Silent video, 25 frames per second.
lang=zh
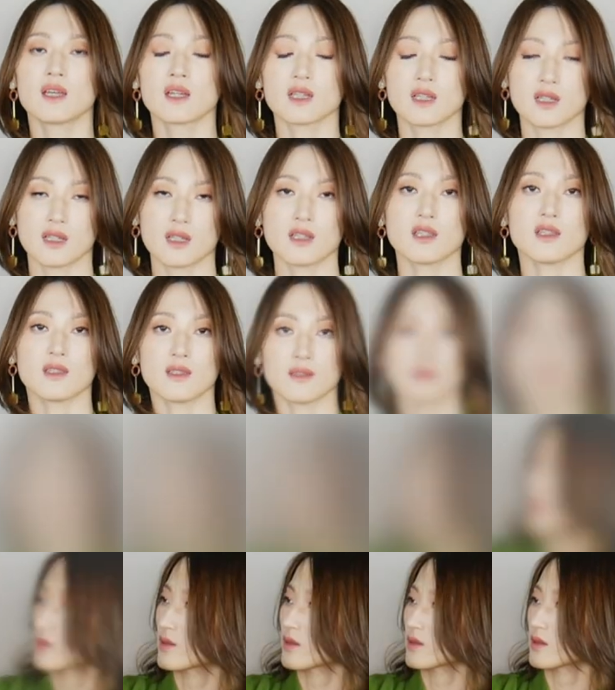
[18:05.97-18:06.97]
可以。
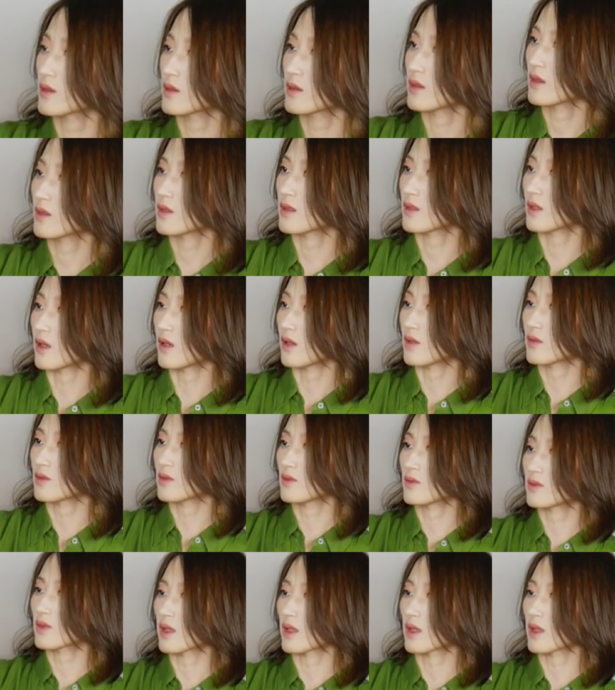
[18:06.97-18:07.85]
这是那一条牛